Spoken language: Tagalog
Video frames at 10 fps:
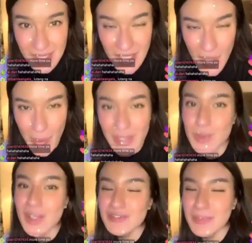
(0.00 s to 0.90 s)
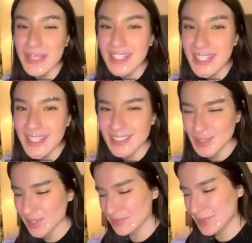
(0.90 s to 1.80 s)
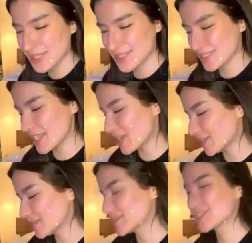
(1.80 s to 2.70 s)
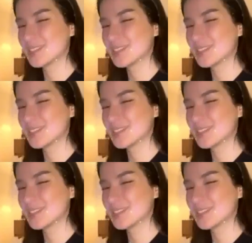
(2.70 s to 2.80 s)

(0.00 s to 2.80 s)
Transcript: Okay, 12 minutes. 12 minutes left.